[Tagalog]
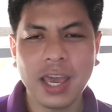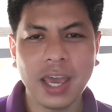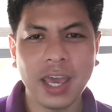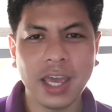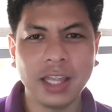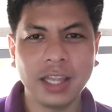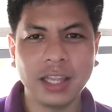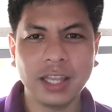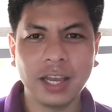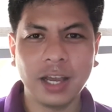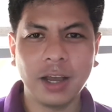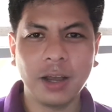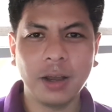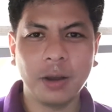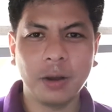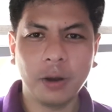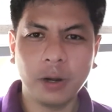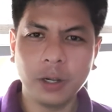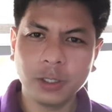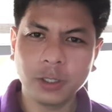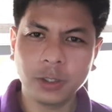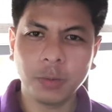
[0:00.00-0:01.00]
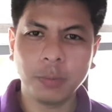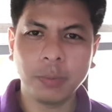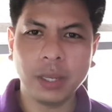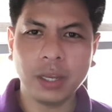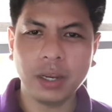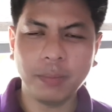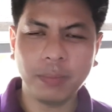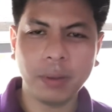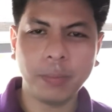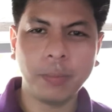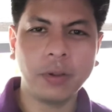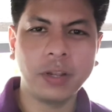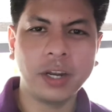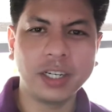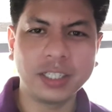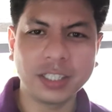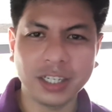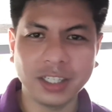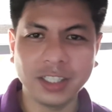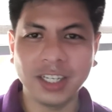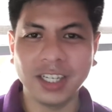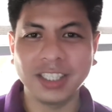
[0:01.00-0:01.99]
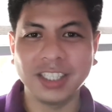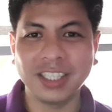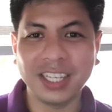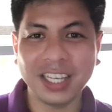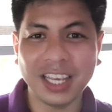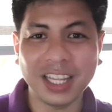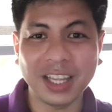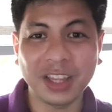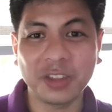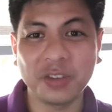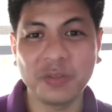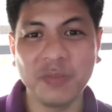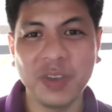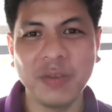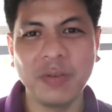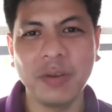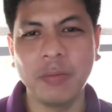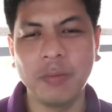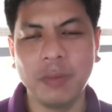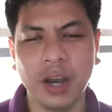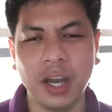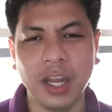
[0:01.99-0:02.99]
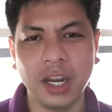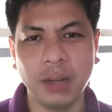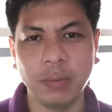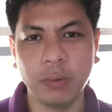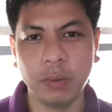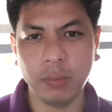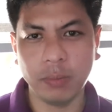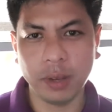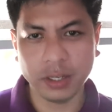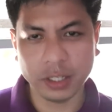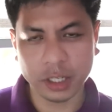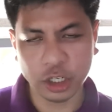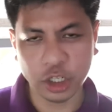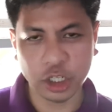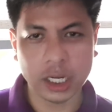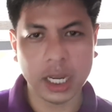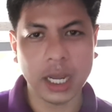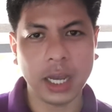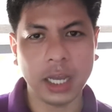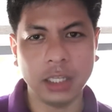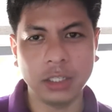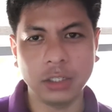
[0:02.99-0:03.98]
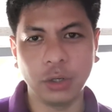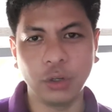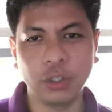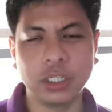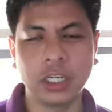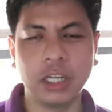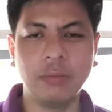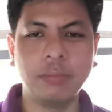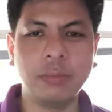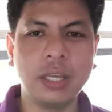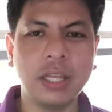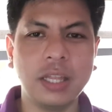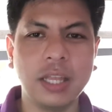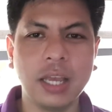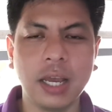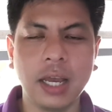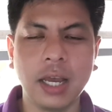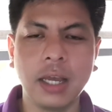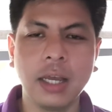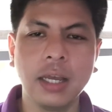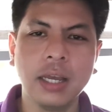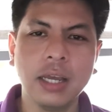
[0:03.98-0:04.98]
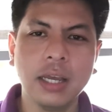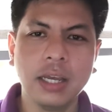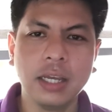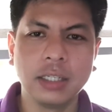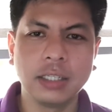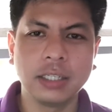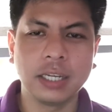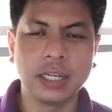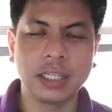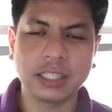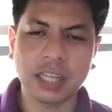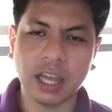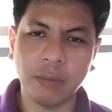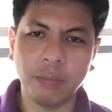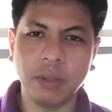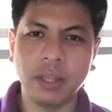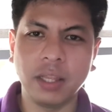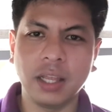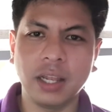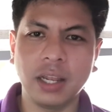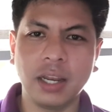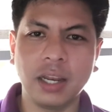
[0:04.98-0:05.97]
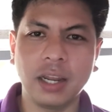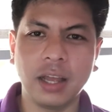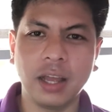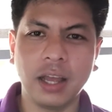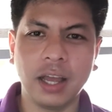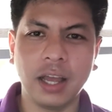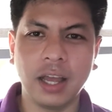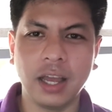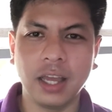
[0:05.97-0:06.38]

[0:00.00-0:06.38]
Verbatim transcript: and uh, also many people are suggesting it to me may mga nagme-message sa akin social media sinasabi nila na